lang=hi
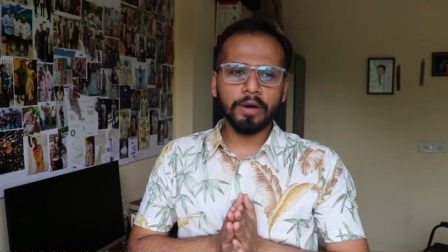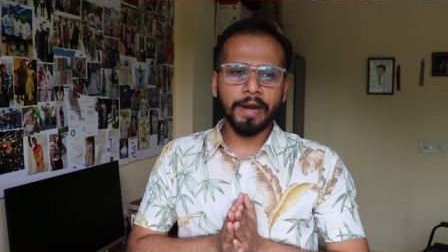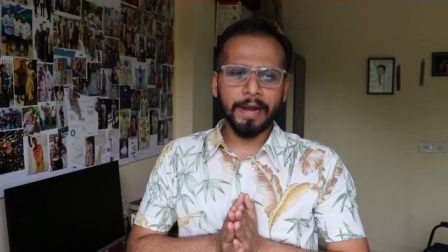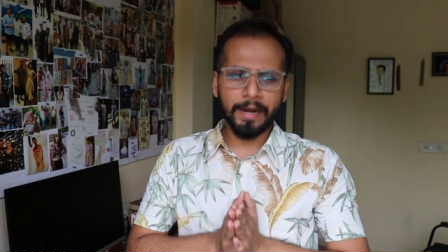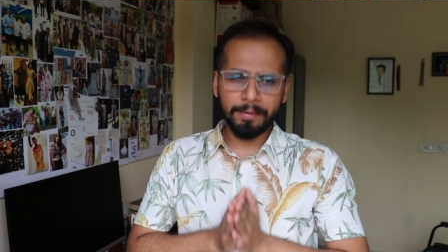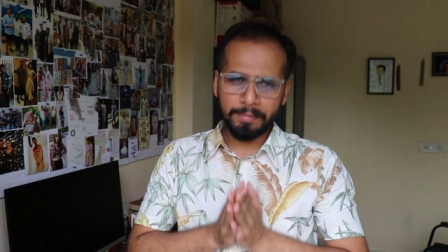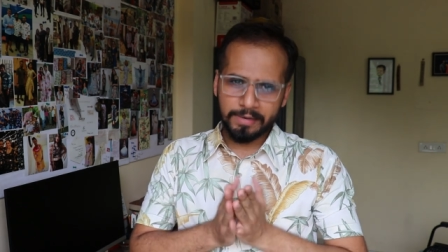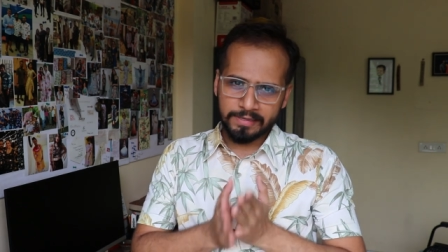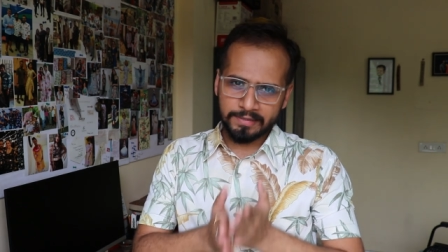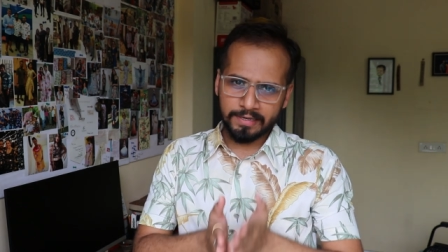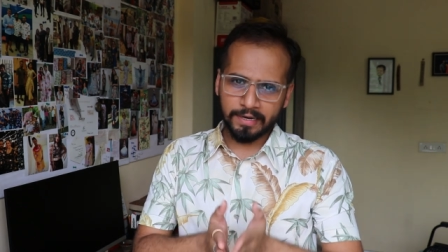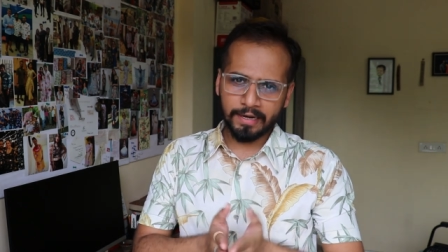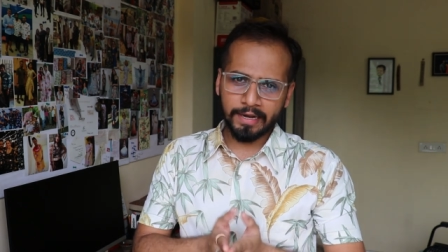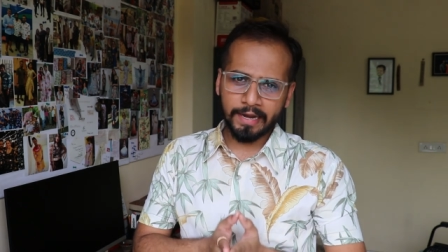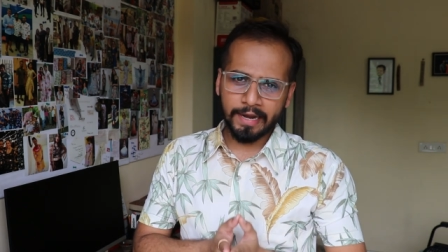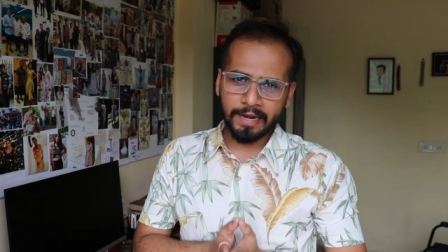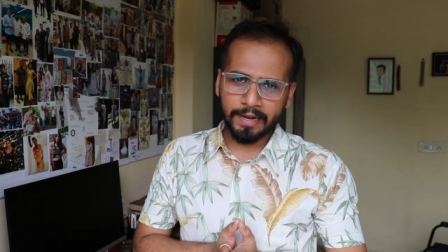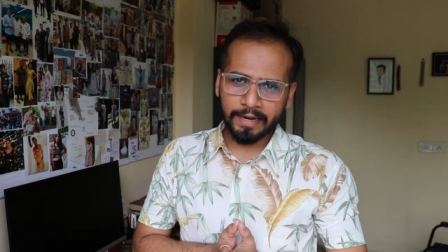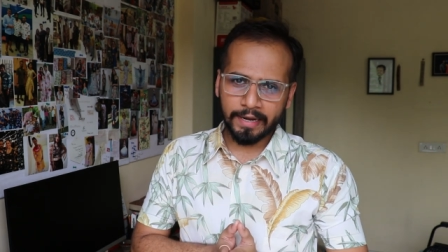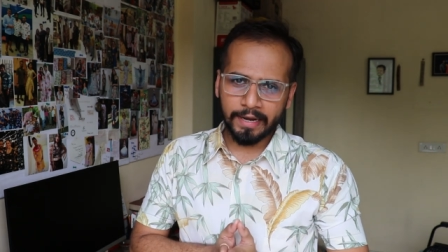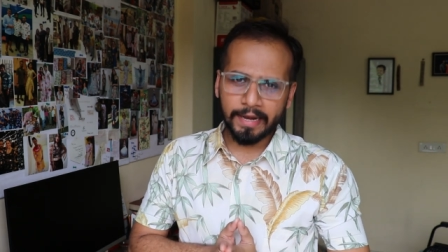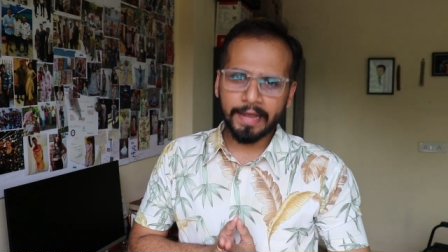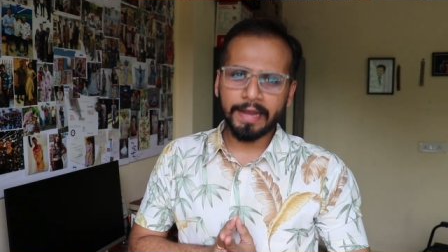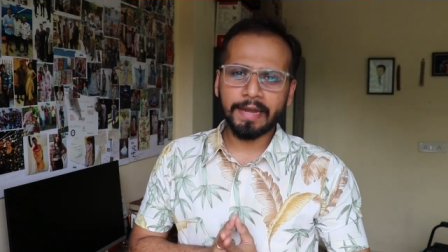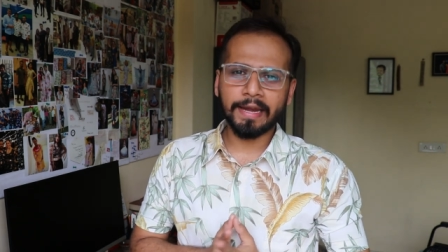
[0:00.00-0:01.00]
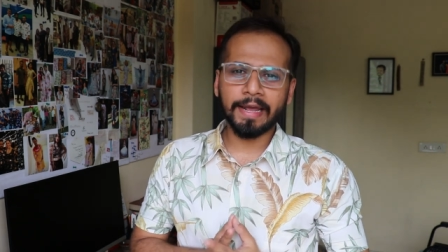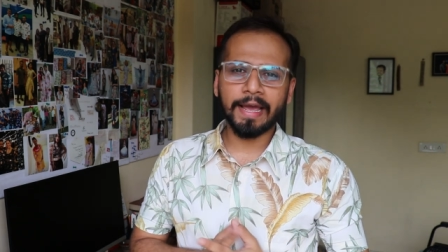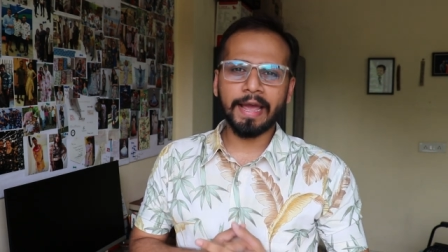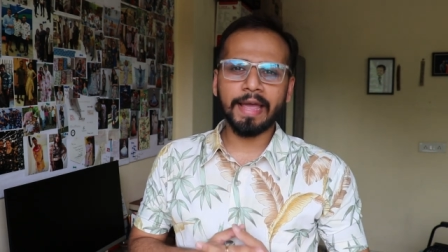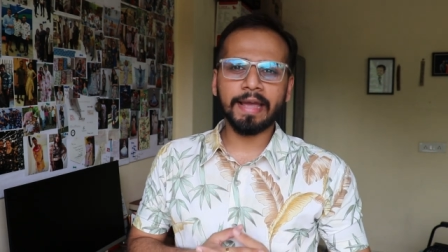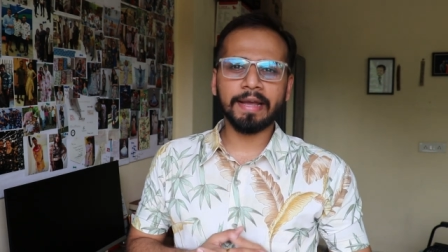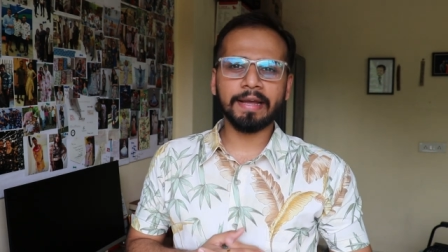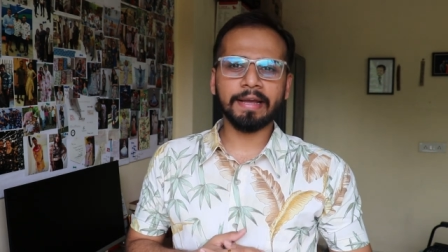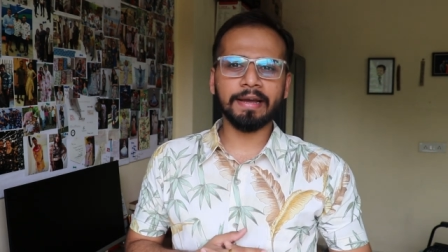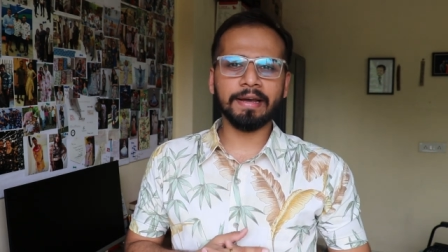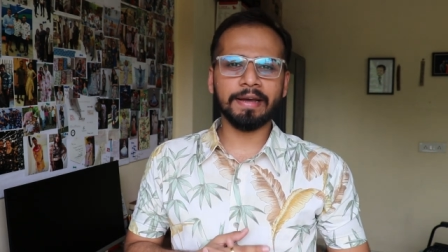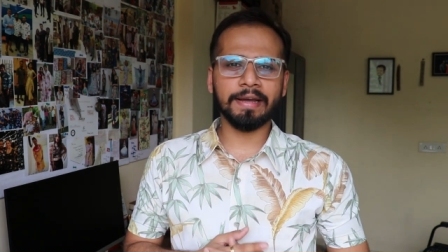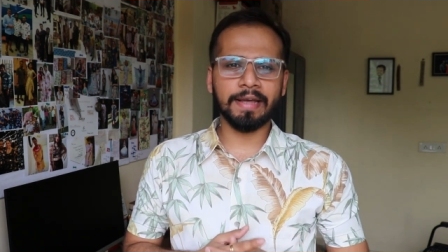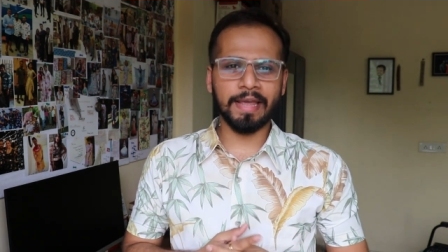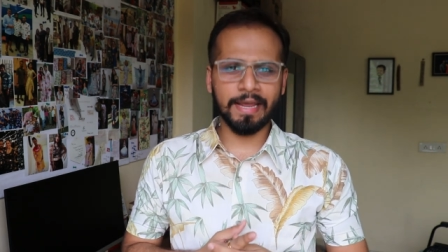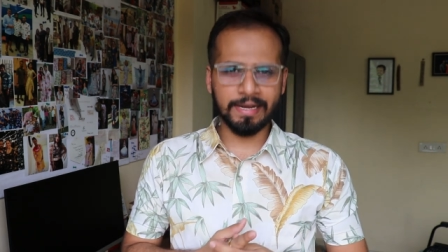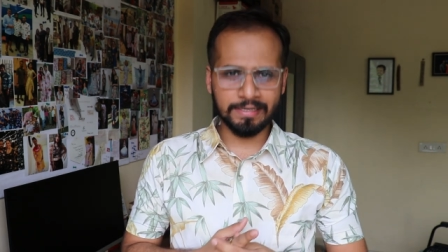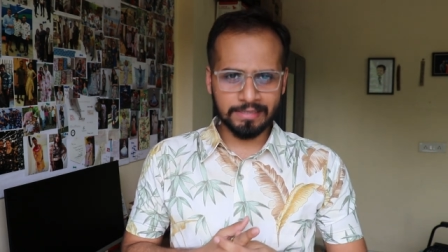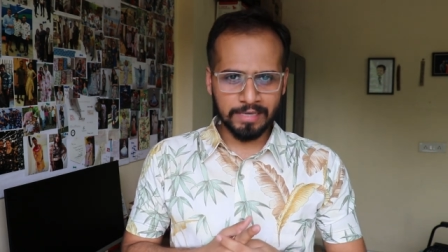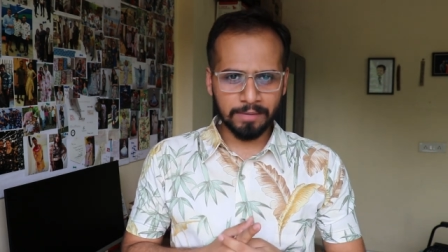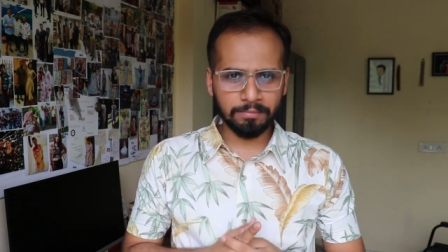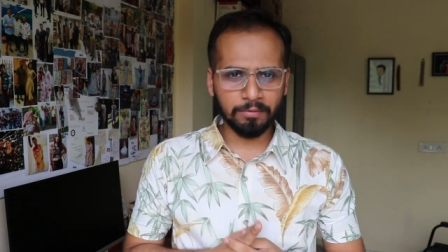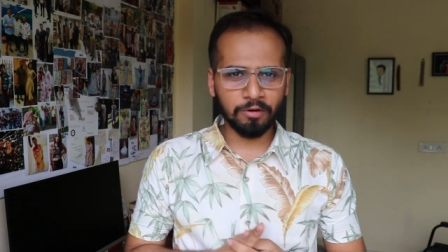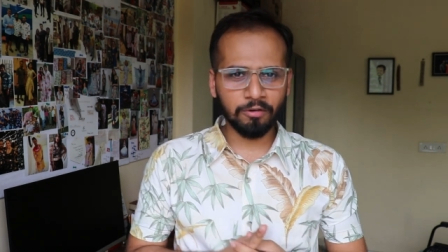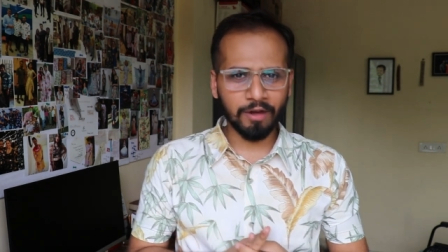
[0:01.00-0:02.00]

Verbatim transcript: एडमिशन लेने के लिए इनका एक एग्ज़ाम